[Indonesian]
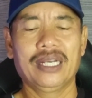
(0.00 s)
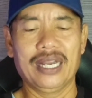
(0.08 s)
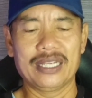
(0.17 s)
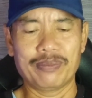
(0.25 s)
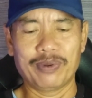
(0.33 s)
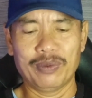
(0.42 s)

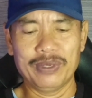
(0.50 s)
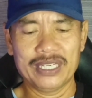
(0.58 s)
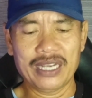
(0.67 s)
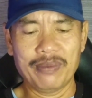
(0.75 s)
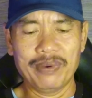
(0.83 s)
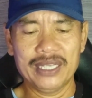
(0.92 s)
Nah sebelumnya
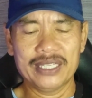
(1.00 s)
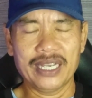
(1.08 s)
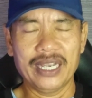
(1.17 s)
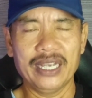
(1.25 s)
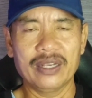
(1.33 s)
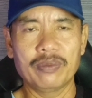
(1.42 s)
sahabat,
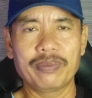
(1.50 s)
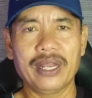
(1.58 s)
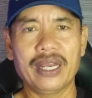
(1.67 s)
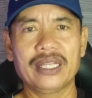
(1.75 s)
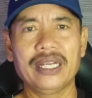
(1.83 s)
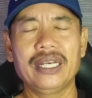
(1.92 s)
saya ikut
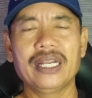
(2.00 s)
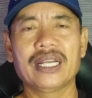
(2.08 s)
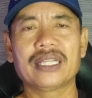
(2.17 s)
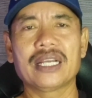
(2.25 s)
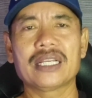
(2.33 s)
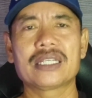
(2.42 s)
prihatin di
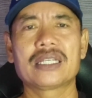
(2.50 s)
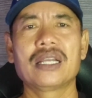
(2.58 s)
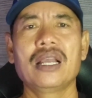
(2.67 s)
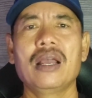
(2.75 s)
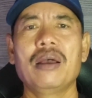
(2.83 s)
atas